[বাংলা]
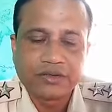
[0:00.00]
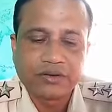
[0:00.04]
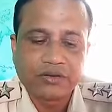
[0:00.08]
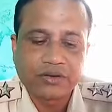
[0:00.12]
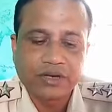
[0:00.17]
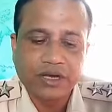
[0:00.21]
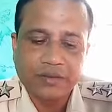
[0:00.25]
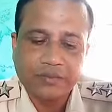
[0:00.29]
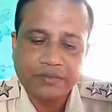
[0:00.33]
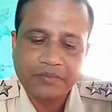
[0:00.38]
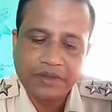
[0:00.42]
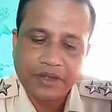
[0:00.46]
ছিল
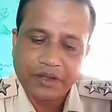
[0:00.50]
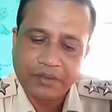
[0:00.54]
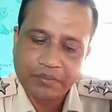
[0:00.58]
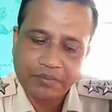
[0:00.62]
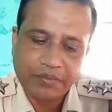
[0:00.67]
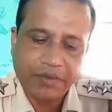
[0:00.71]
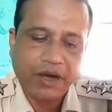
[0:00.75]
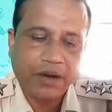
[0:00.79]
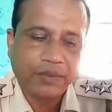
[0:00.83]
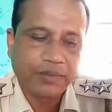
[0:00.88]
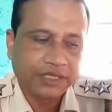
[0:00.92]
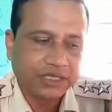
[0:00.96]
না
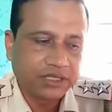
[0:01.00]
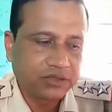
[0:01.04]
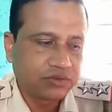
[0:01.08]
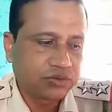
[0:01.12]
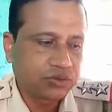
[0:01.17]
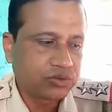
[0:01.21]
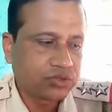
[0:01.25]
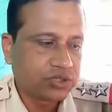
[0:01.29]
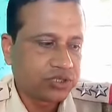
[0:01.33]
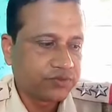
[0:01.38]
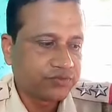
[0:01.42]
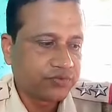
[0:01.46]
বা আমাদের
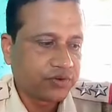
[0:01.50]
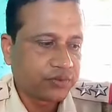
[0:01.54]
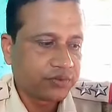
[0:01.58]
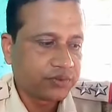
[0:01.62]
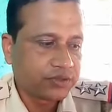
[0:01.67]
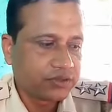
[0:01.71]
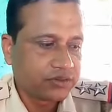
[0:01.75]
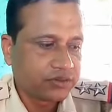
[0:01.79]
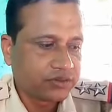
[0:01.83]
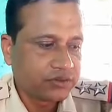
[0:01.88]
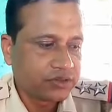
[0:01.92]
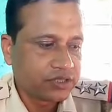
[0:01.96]
সোর্স
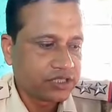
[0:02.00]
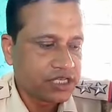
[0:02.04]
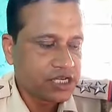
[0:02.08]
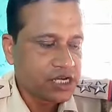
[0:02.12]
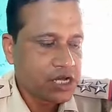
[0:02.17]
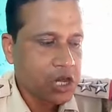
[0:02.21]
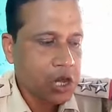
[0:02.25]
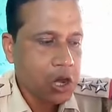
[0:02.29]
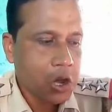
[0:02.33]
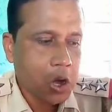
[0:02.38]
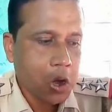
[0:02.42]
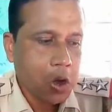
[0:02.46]
ইনফরমেশন অনুযায়ী
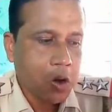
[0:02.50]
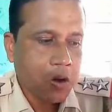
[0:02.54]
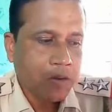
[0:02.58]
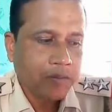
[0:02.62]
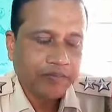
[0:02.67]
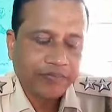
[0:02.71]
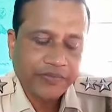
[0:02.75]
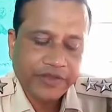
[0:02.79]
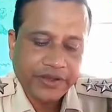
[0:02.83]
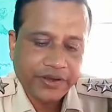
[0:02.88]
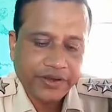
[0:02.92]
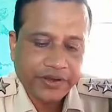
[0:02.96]

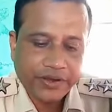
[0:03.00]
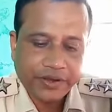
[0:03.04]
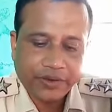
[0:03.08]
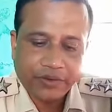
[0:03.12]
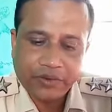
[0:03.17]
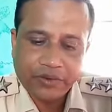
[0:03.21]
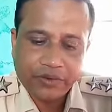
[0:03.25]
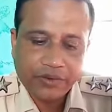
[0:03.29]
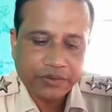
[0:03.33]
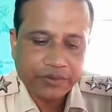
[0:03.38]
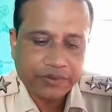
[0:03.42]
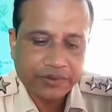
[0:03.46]
যে
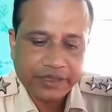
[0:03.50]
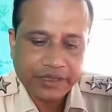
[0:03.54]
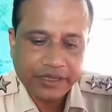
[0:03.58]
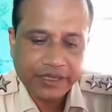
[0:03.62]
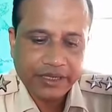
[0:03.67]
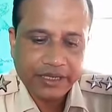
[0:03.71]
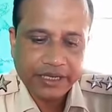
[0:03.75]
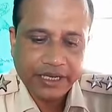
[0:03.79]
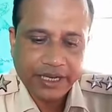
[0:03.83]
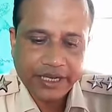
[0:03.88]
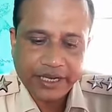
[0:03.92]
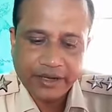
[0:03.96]
এগুলো
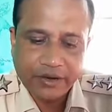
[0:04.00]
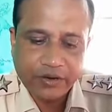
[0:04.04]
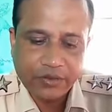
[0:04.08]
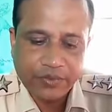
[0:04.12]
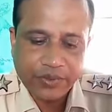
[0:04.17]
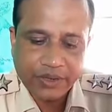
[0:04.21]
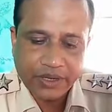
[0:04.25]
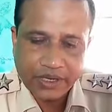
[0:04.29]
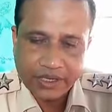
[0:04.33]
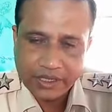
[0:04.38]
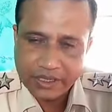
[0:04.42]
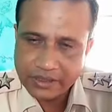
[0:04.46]
ইলিগেল
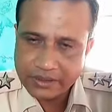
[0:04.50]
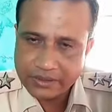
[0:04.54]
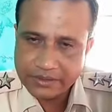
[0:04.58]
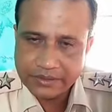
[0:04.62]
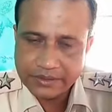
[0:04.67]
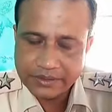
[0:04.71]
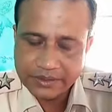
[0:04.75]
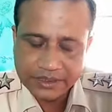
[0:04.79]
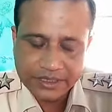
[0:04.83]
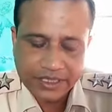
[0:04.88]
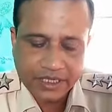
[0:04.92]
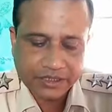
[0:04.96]
উপরে
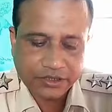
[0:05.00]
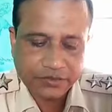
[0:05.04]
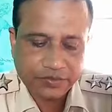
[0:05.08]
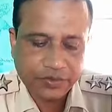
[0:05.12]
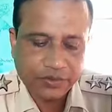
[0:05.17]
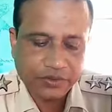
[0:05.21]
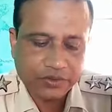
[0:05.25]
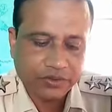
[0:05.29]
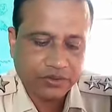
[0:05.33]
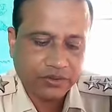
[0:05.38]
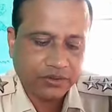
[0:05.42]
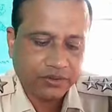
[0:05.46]

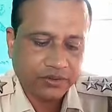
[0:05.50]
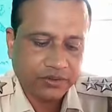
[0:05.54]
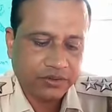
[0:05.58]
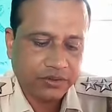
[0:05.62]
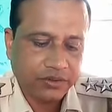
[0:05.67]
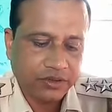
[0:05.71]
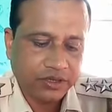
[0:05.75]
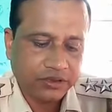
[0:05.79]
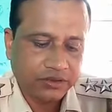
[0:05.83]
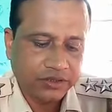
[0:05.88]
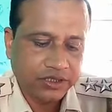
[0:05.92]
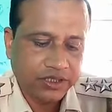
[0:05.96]
ট্রান্সপোর্ট
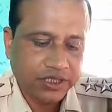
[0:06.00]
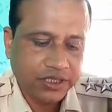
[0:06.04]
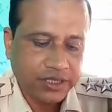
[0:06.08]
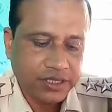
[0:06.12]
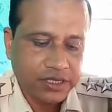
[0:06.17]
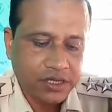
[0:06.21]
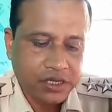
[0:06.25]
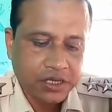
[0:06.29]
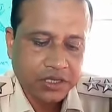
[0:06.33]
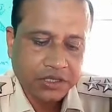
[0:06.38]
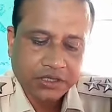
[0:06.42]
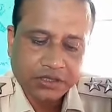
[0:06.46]
করা হচ্ছে
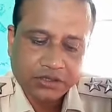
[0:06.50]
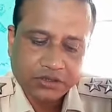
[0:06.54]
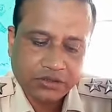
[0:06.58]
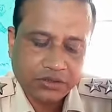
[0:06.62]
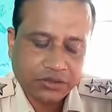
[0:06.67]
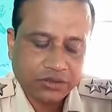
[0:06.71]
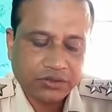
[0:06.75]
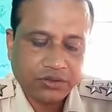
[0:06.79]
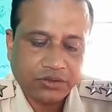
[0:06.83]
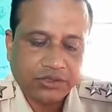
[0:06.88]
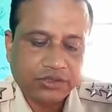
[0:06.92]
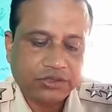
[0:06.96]
তো
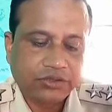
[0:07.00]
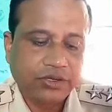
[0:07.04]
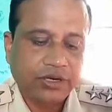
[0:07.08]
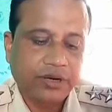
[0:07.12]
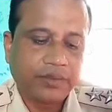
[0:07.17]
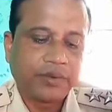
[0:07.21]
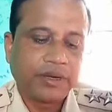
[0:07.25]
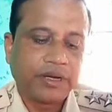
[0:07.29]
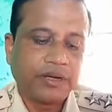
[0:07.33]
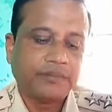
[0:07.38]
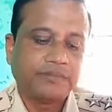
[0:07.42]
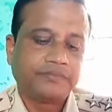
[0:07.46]
সঙ্গে সঙ্গে
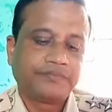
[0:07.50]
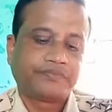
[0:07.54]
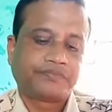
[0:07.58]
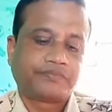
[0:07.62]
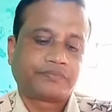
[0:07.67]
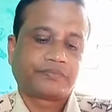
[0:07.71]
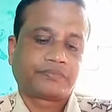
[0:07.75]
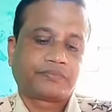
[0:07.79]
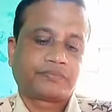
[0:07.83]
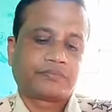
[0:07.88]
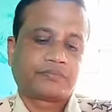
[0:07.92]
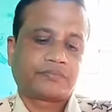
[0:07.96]
আমরা
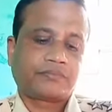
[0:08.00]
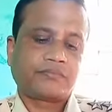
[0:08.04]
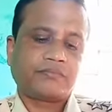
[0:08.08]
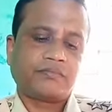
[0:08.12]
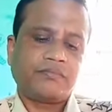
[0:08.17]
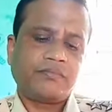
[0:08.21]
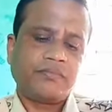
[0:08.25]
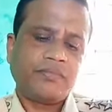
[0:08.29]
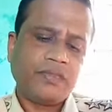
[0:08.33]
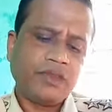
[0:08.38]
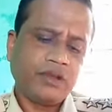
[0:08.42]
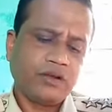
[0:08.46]

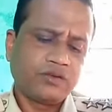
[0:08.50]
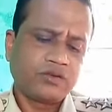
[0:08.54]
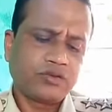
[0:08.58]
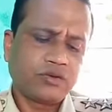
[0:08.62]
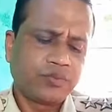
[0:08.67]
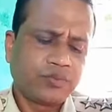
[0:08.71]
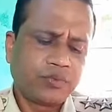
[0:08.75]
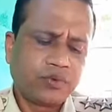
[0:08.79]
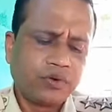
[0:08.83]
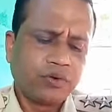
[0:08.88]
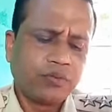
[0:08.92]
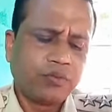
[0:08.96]

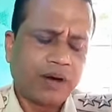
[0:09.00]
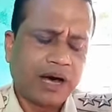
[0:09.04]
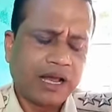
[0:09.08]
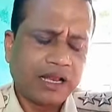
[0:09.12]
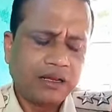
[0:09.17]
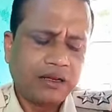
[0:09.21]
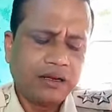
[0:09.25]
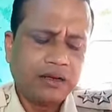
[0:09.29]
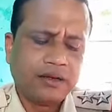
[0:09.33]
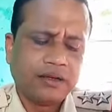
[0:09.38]
সবগুলো মাল